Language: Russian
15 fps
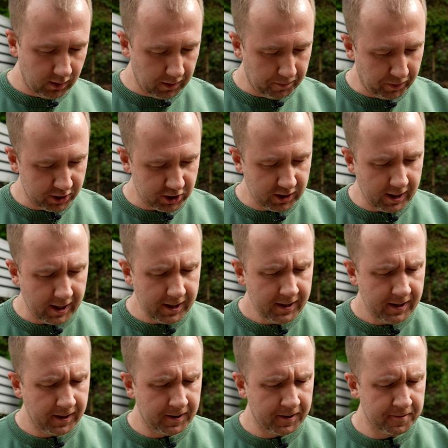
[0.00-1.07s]
Пошла.
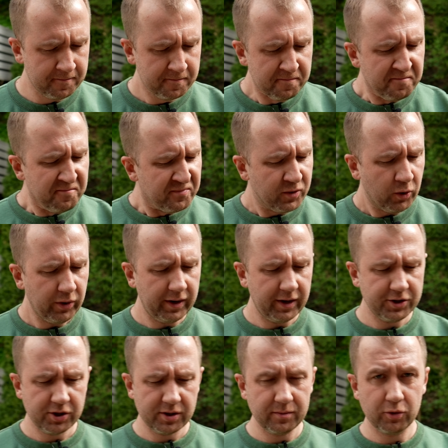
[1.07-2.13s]
Ой,
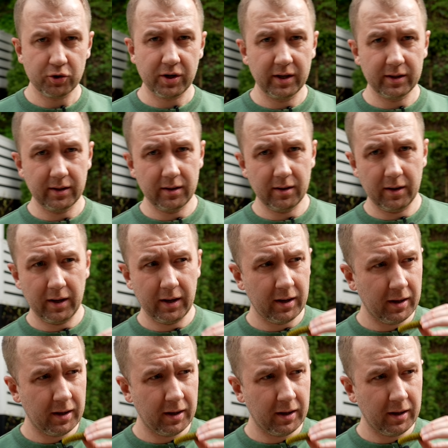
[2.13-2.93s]
я сейчас немножко это